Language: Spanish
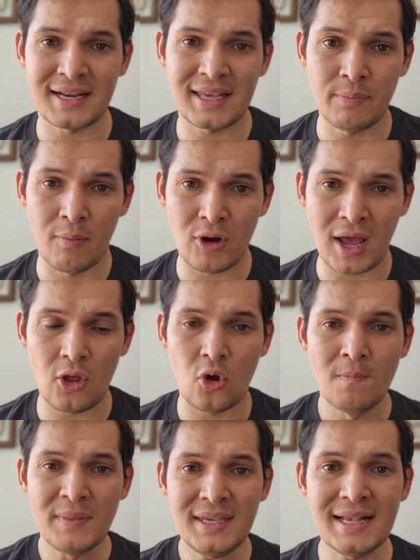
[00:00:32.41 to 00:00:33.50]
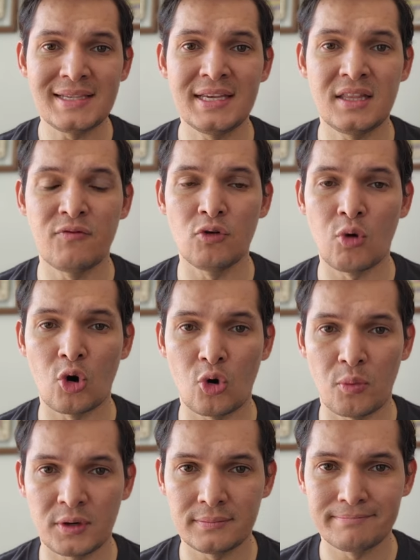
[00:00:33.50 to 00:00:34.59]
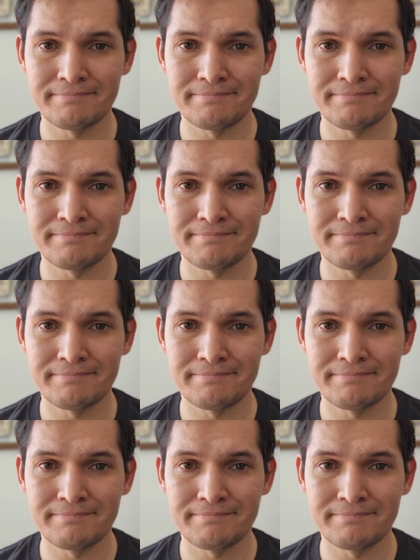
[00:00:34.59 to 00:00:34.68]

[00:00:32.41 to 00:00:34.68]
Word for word: el equipo morado y el City Football Group.